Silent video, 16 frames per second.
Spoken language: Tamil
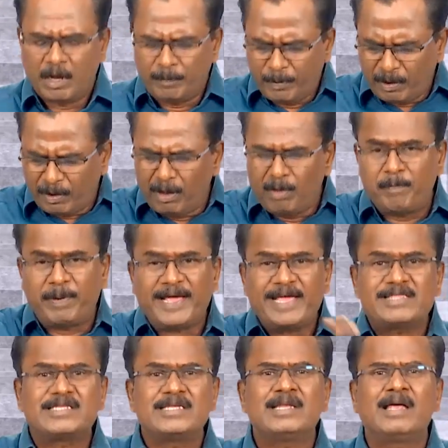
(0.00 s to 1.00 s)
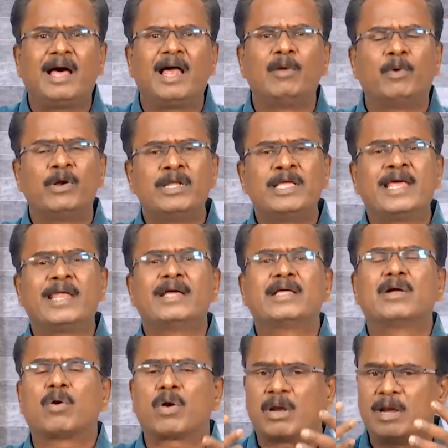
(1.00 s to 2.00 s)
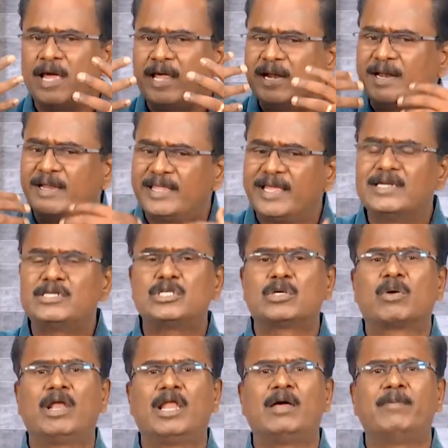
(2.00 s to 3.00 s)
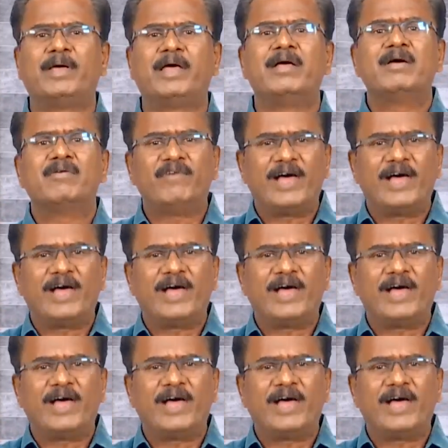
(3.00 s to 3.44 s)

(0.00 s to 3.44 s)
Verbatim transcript: அப்போது பயத்தினால் ஒன்று எனக்கு கொரோனா இருக்கிறத ஏற்றுக்கொள்ளாமல்